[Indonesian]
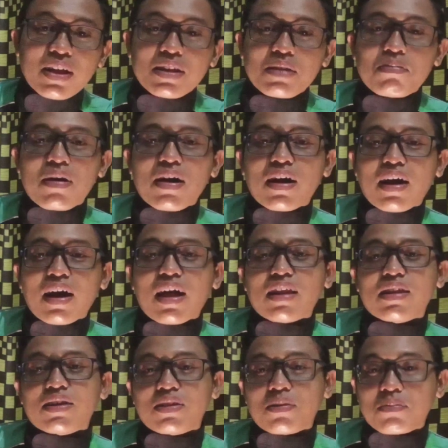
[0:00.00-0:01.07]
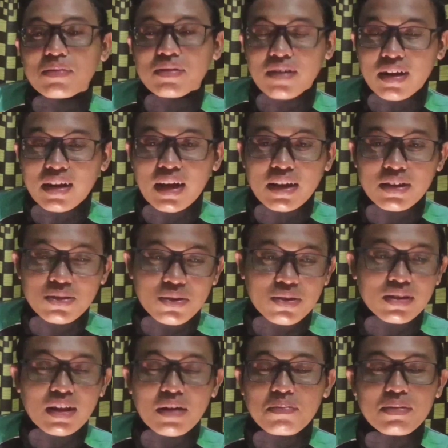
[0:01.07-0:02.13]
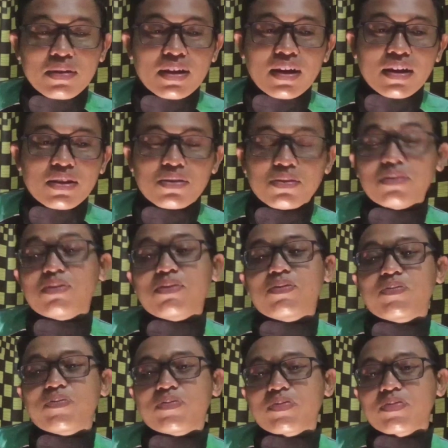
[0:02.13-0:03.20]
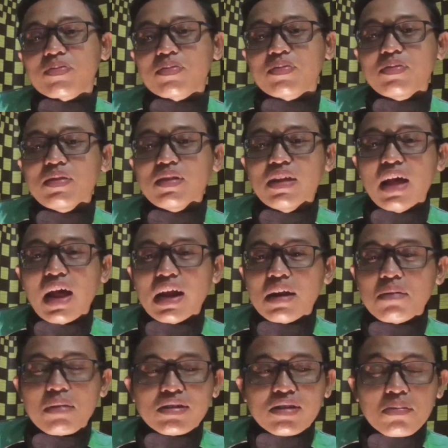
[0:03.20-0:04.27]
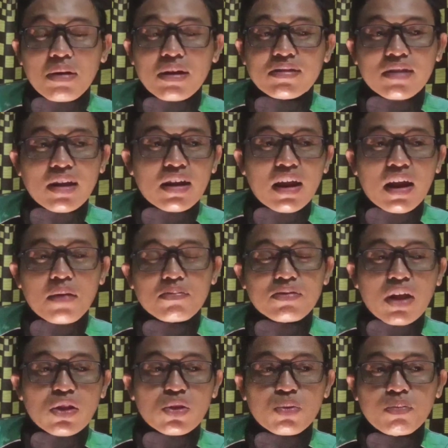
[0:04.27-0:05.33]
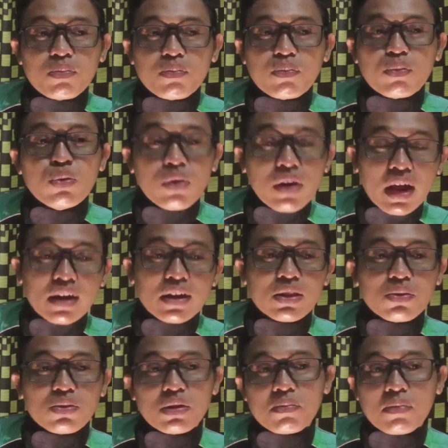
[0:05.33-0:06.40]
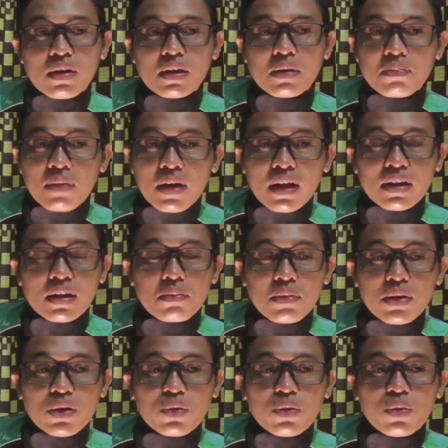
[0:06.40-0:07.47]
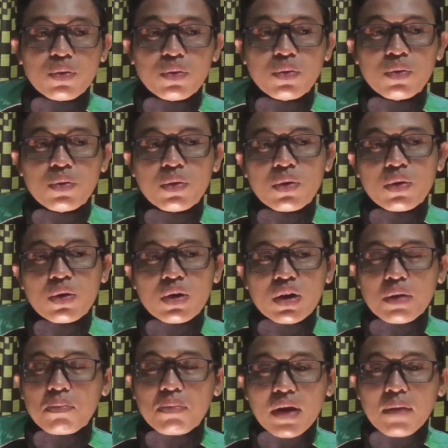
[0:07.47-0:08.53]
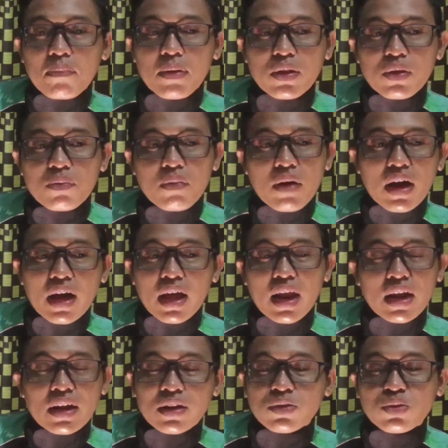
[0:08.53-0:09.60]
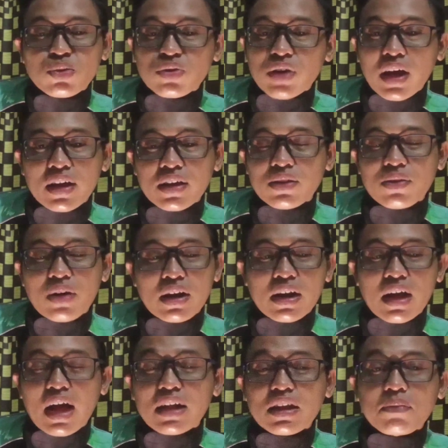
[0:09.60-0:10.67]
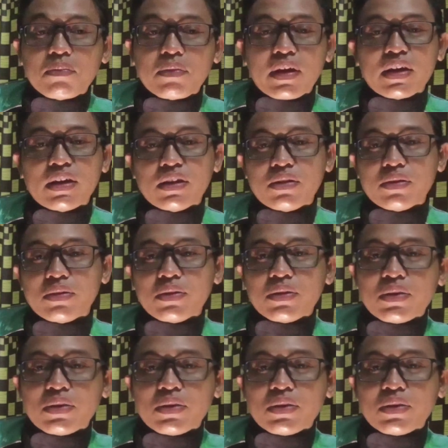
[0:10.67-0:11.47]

nanti bakal tetap bisa gacor tapi ya itu ada masa-masa dalam satu bulan itu tiba-tiba di minggu keberapa itu bakal ada susah gitu ada anyep kayak gitu